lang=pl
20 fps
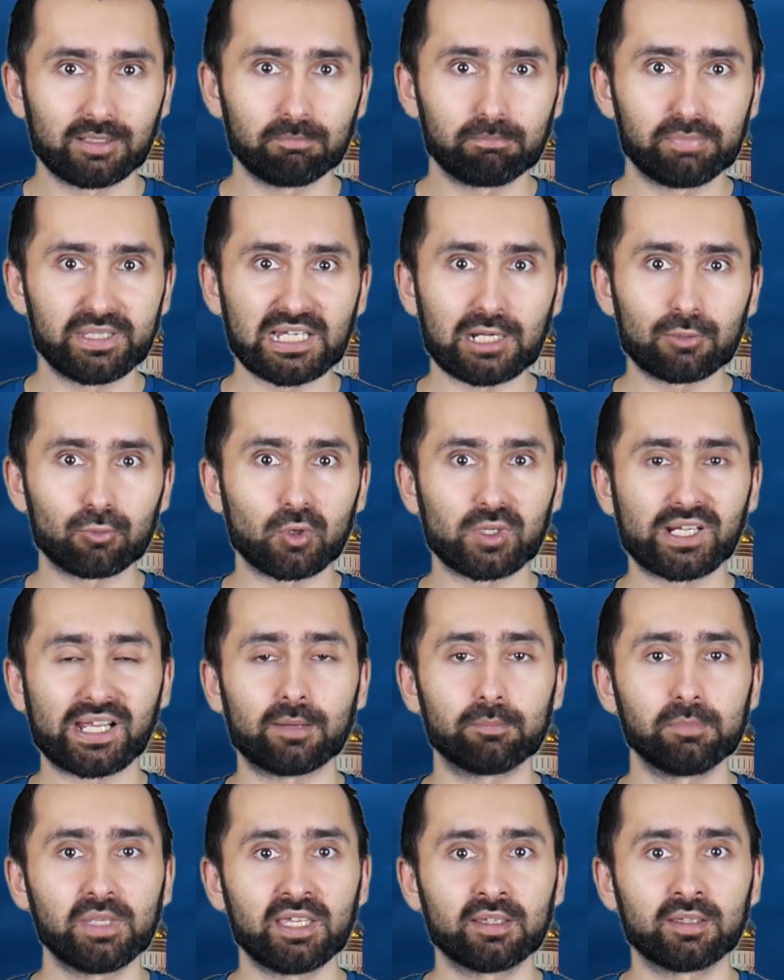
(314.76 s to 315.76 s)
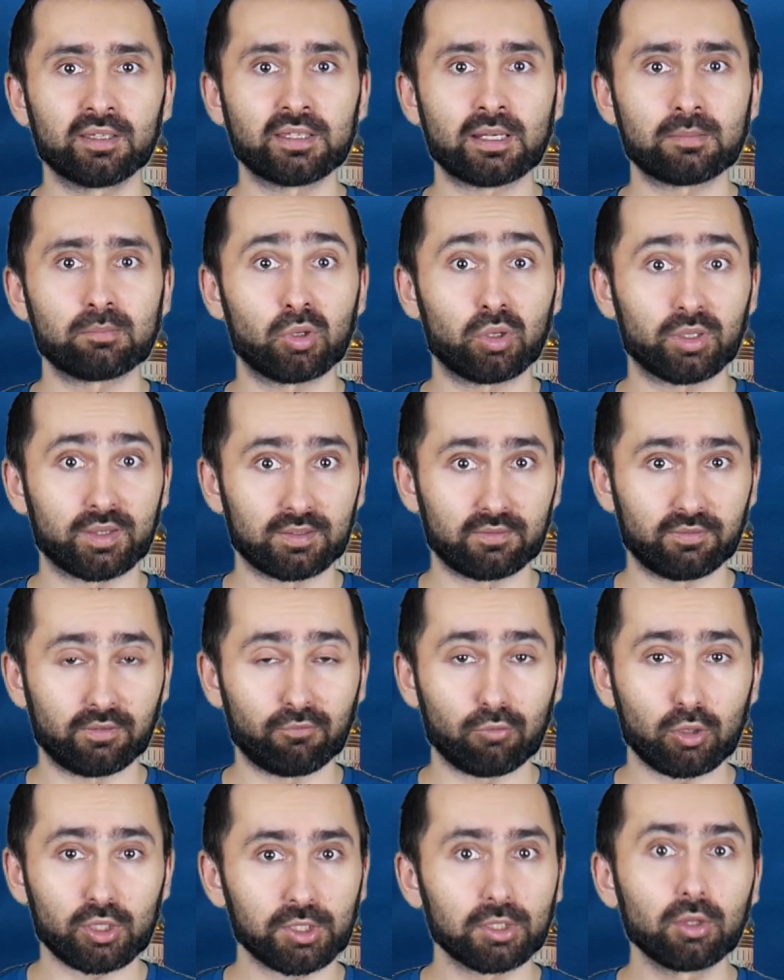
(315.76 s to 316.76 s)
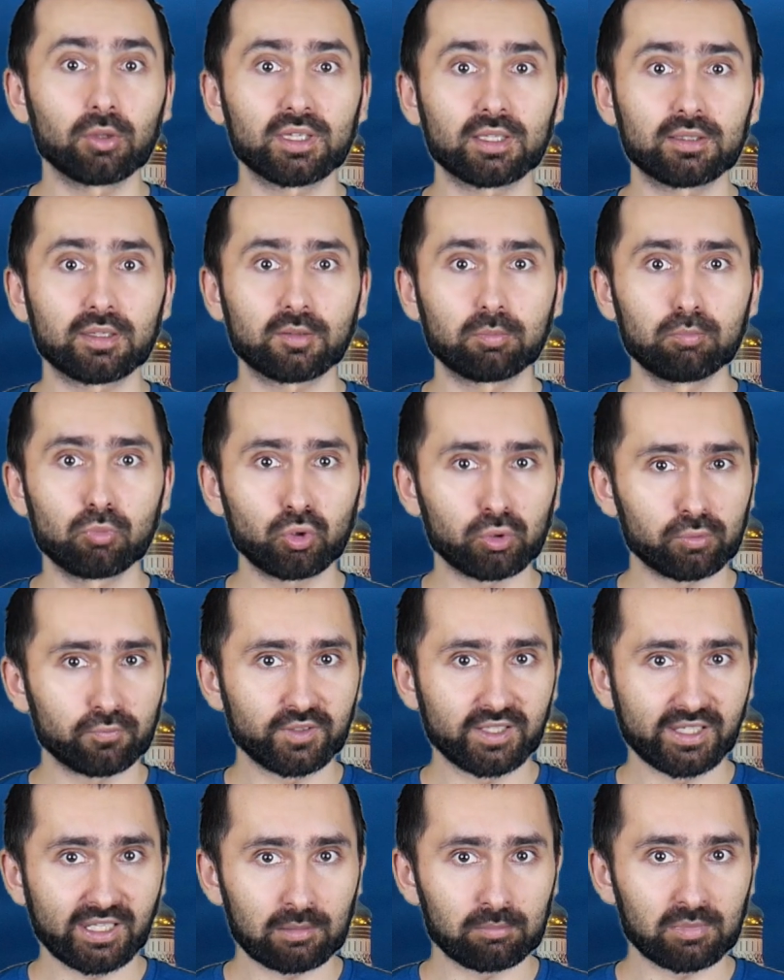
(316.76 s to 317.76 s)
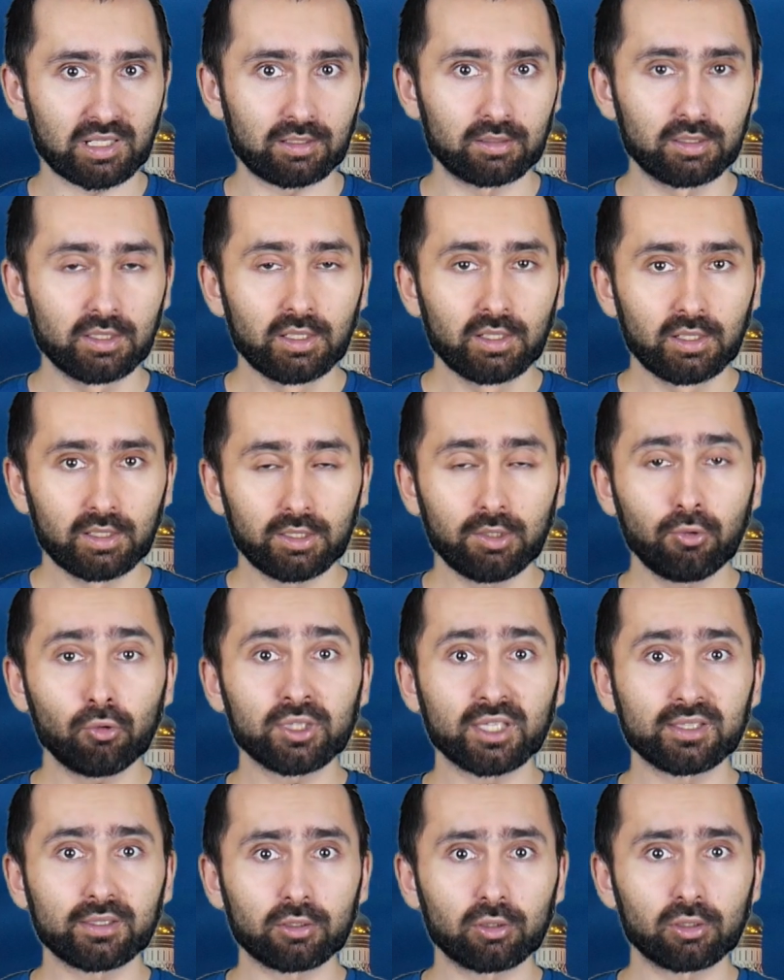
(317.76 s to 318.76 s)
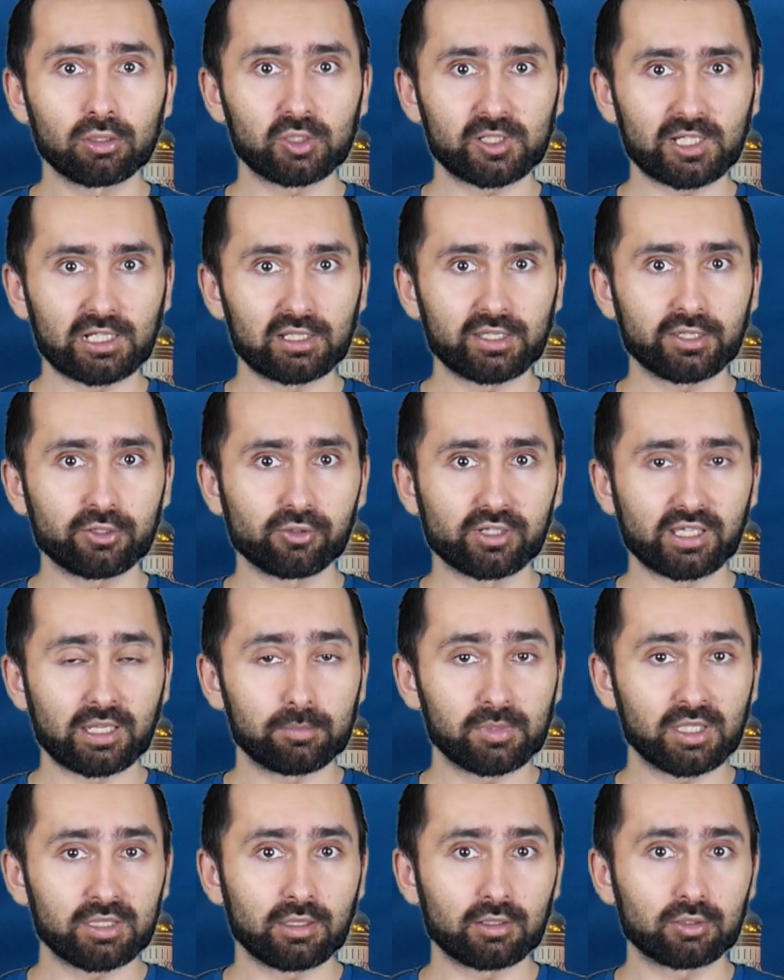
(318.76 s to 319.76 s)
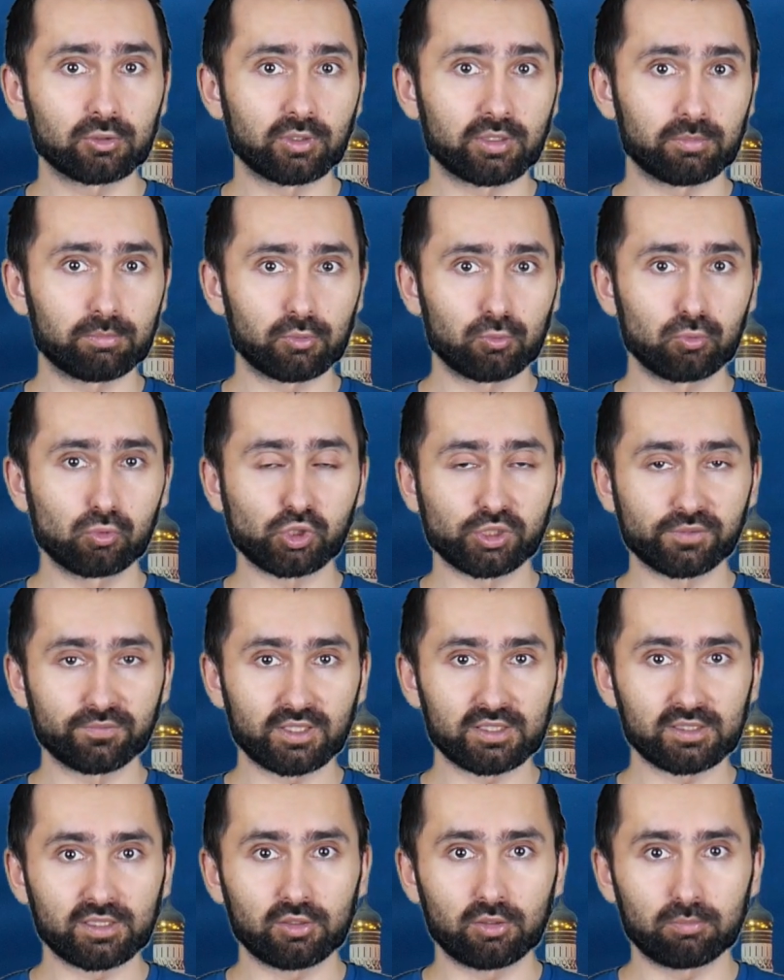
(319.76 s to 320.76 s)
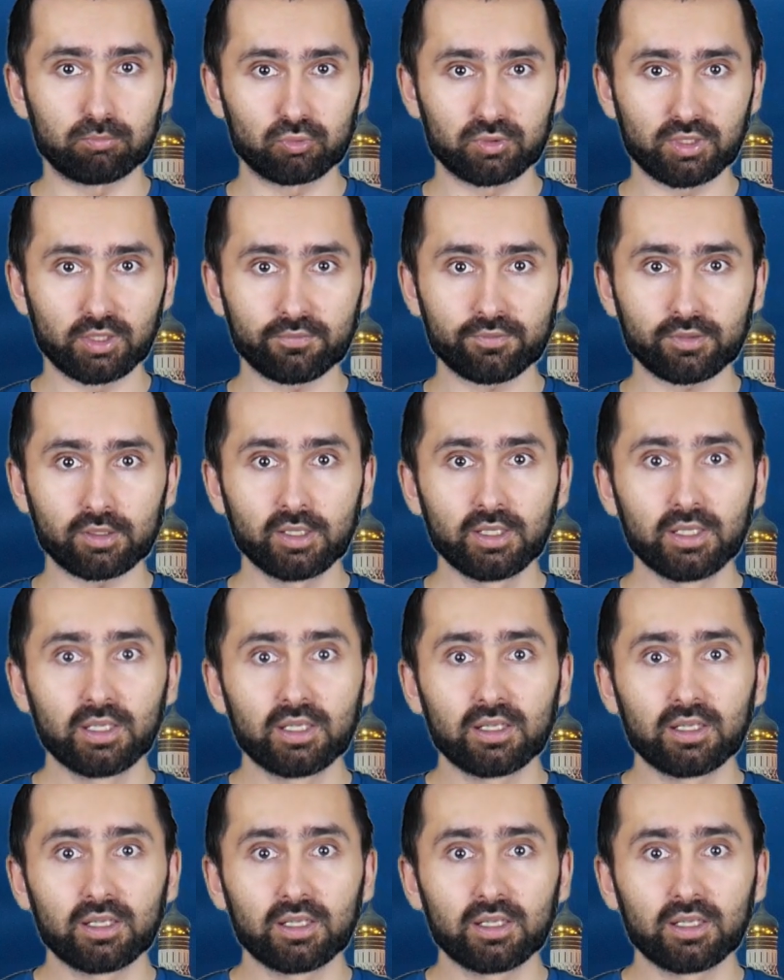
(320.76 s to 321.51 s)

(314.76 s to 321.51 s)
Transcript: białokamienna Moskwa, właśnie od tych murów Kremla i od tego lokalnego kamienia, który był używany do budowy,